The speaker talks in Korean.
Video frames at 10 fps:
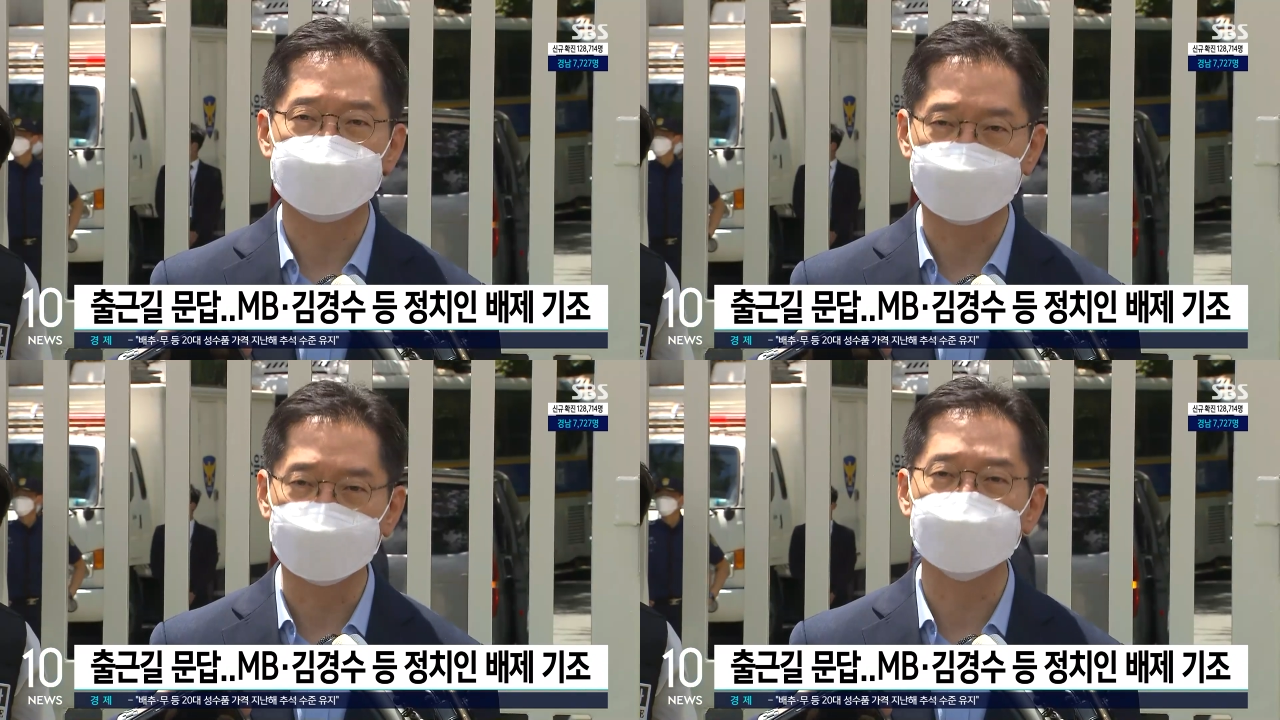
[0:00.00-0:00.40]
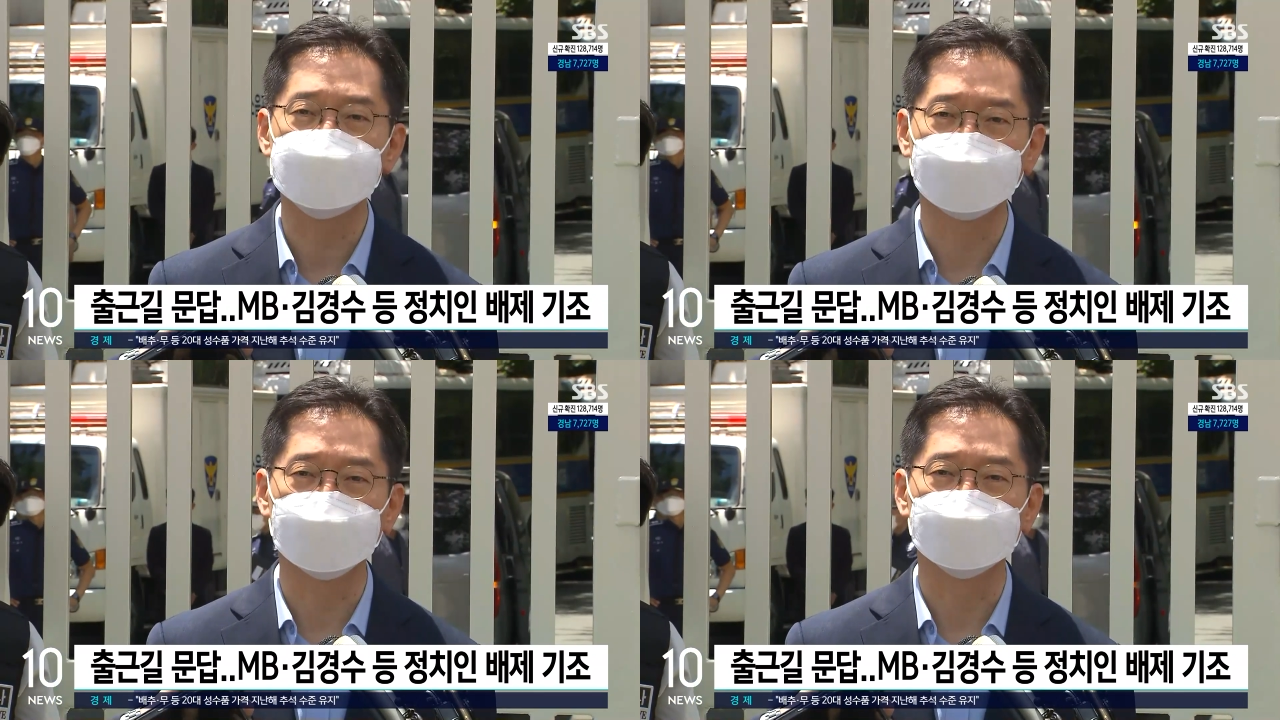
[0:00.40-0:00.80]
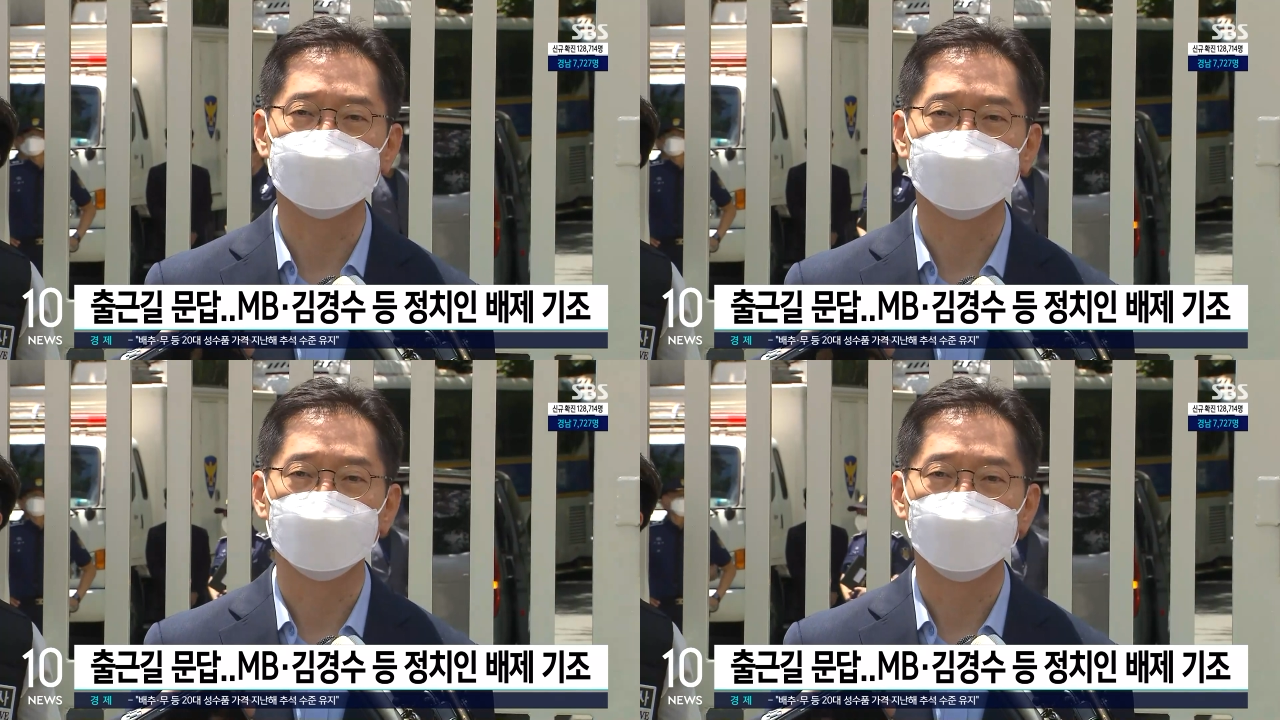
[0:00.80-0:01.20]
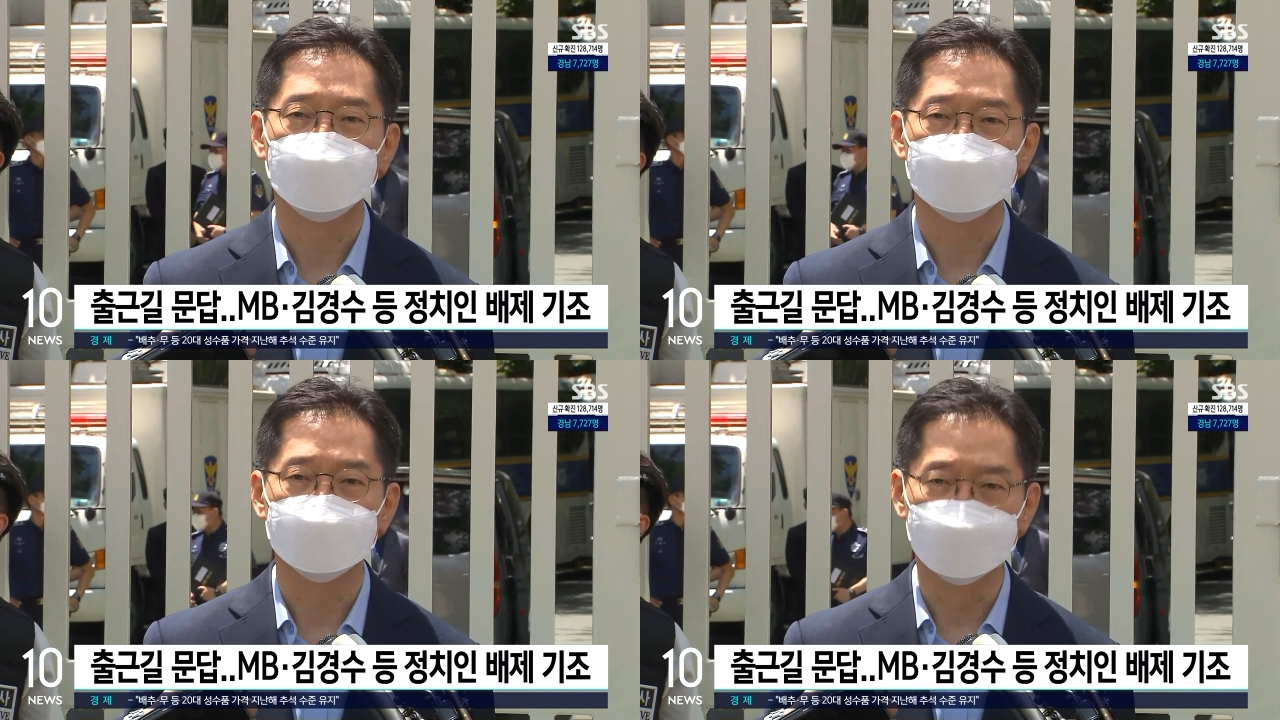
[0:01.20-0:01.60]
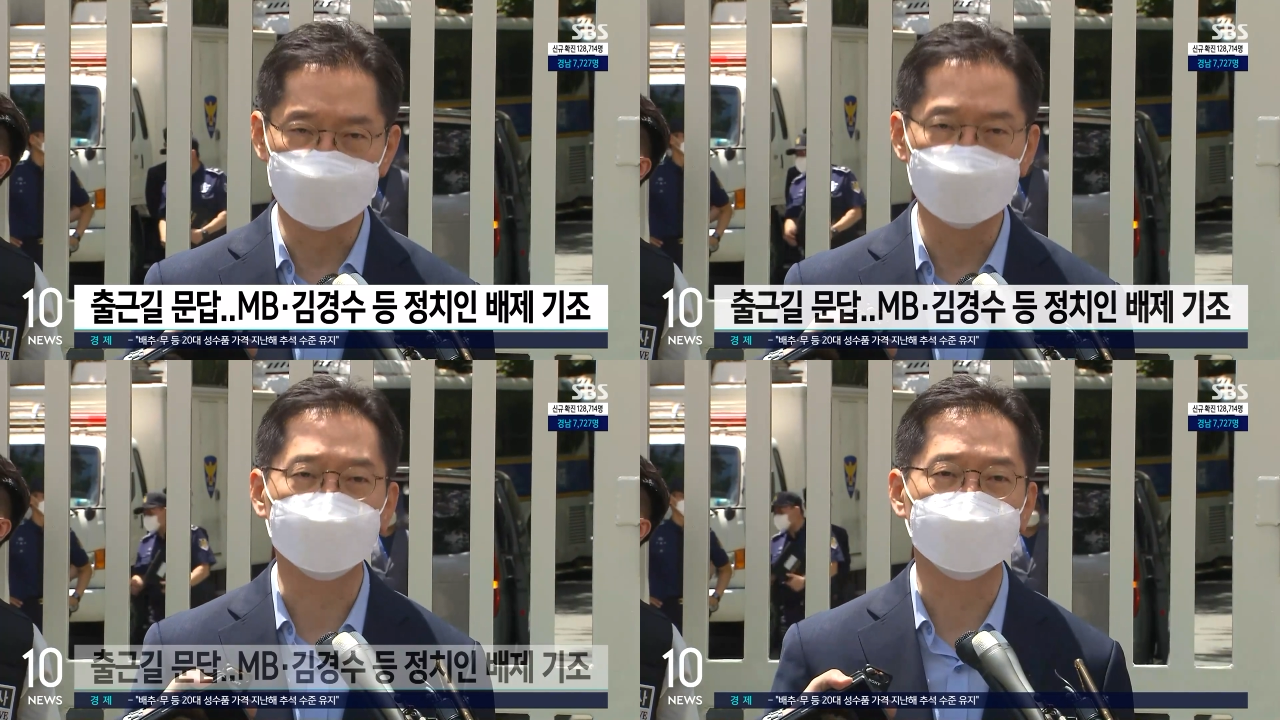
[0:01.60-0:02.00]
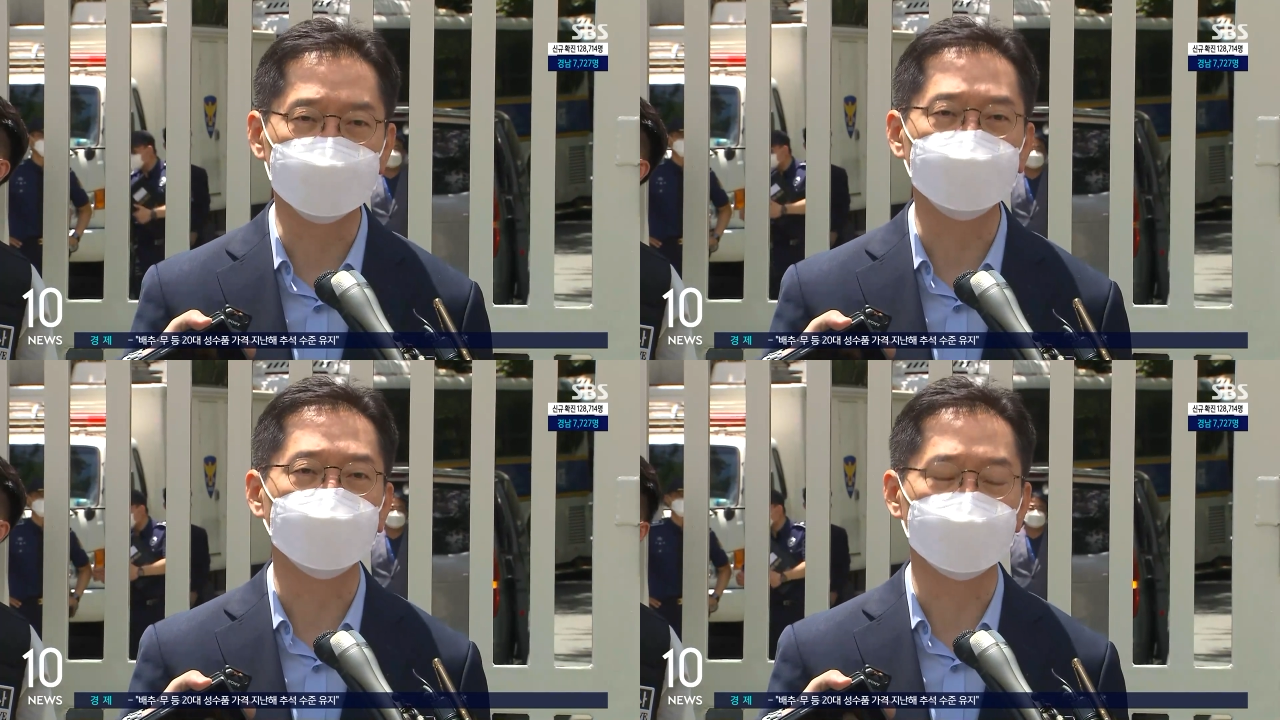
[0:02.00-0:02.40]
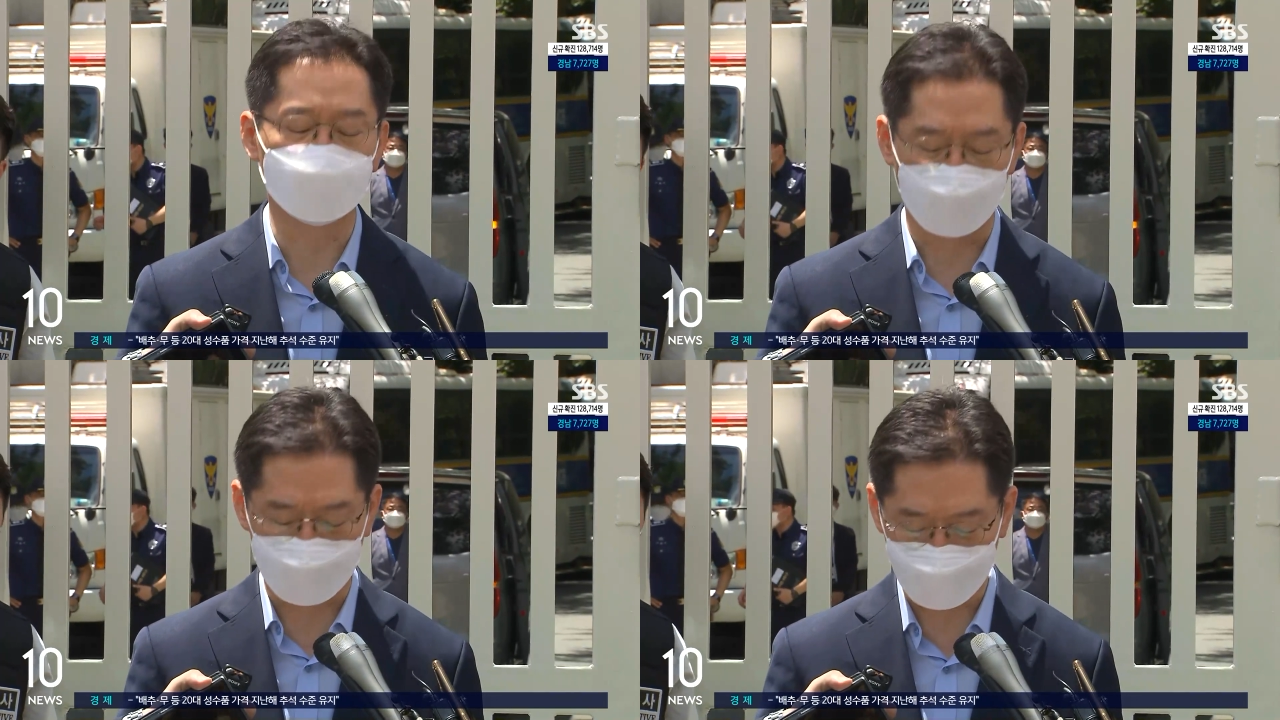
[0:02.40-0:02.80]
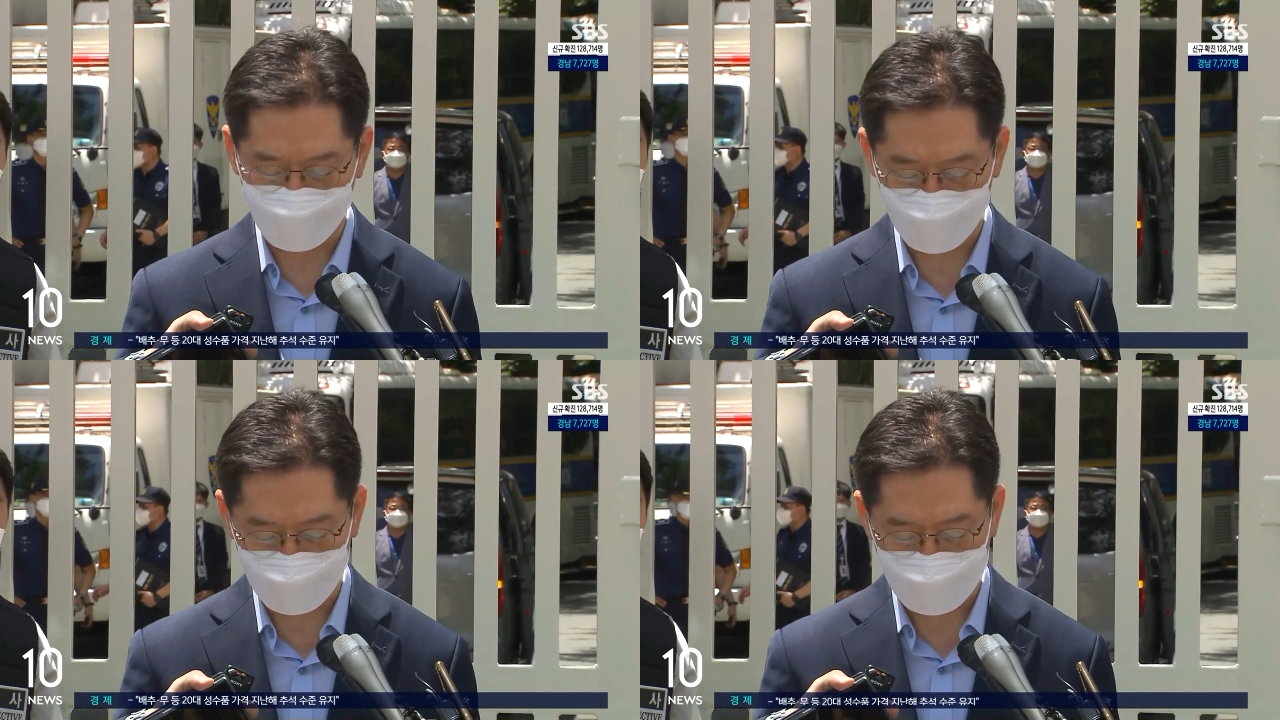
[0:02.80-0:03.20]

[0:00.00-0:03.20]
대상에서 빠질 것으로 보이며 이재용 삼성전자